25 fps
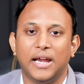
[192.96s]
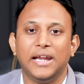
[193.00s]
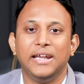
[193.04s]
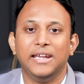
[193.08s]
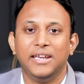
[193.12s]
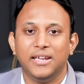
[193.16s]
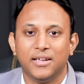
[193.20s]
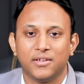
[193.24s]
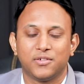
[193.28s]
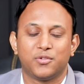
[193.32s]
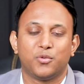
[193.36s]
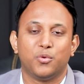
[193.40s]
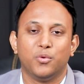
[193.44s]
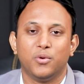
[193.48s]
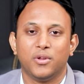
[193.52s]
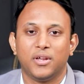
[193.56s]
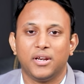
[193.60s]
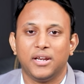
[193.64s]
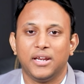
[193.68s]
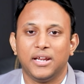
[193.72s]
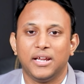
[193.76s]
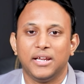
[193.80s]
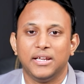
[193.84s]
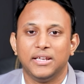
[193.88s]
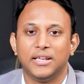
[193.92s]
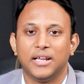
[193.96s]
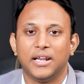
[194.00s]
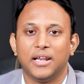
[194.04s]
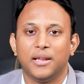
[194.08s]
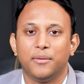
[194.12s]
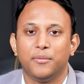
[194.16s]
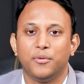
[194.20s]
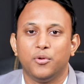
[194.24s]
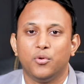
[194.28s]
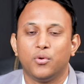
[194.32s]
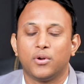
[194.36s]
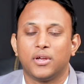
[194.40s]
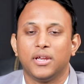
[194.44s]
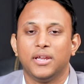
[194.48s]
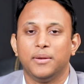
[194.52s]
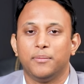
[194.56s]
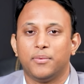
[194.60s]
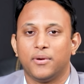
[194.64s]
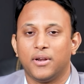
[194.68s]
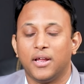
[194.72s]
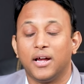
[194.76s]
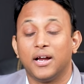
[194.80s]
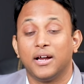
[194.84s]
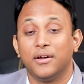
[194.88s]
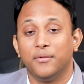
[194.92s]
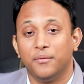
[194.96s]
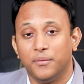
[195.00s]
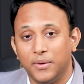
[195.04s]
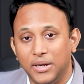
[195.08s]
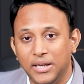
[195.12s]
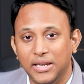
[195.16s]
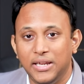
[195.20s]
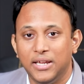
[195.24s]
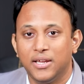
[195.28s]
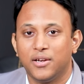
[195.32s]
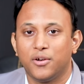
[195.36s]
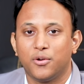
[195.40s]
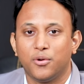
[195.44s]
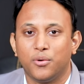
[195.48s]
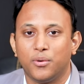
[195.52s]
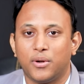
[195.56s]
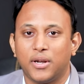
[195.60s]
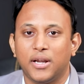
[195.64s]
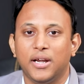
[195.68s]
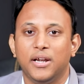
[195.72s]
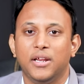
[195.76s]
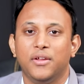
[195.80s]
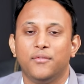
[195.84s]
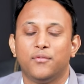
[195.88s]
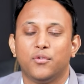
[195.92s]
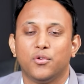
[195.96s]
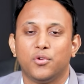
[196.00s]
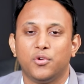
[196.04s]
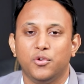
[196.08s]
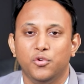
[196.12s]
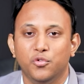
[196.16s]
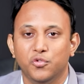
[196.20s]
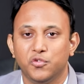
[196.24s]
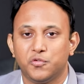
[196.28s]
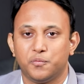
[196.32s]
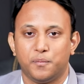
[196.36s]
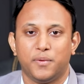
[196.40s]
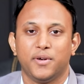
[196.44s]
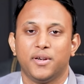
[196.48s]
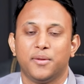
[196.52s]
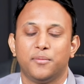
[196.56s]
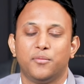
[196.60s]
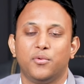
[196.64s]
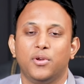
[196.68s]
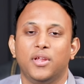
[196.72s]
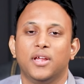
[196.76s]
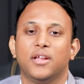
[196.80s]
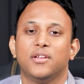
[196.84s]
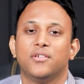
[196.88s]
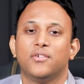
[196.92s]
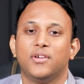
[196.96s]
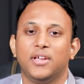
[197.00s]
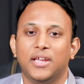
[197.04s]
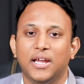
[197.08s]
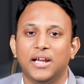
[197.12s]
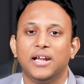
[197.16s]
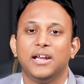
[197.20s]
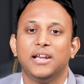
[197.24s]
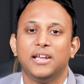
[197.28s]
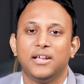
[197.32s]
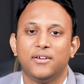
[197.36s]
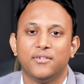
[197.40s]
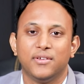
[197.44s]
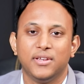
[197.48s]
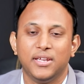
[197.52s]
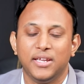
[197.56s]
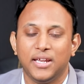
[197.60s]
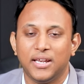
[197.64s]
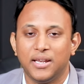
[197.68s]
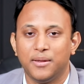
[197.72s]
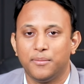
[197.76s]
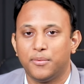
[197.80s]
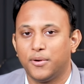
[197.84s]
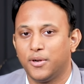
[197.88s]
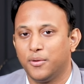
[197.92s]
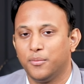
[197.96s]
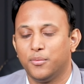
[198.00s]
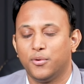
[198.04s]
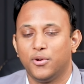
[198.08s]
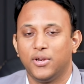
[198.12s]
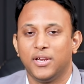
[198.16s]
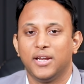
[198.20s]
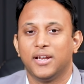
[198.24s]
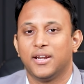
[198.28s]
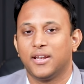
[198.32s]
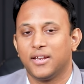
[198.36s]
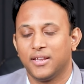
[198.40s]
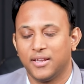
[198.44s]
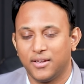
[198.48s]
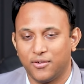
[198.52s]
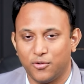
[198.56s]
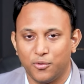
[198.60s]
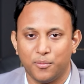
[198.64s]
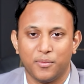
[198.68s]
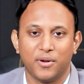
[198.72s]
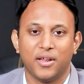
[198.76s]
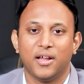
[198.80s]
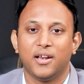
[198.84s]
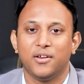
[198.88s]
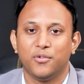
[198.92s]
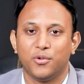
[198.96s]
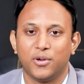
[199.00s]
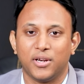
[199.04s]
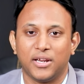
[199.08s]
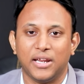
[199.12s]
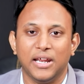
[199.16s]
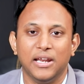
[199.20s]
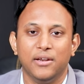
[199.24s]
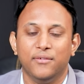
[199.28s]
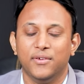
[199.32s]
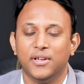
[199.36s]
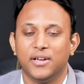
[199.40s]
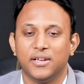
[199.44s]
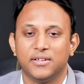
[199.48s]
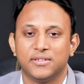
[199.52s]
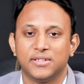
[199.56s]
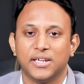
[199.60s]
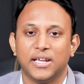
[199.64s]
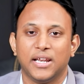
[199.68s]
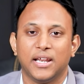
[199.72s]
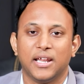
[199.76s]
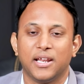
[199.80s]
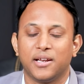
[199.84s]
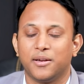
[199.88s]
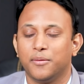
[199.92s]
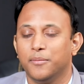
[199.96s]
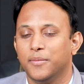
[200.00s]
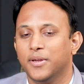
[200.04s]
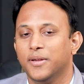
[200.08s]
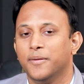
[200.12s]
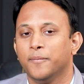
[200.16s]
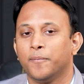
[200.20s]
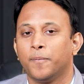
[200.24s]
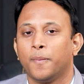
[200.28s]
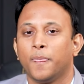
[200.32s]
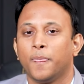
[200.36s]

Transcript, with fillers: ஐடியாஸ் கொடுக்குறீங்க இதெல்லாமே ஓகே இப்போ நாங்கள் வெளியே இருக்கோம் ட்ரேடிங் ஃப்ளோர் யூஸ் பண்ண முடியாதவங்க எங்களுக்கு வந்து என்ன பண்ண போகிறீங்கன்றது ரொம்ப நாள் ஒரு கேள்வி இருந்துச்சு எல்லாருக்குமே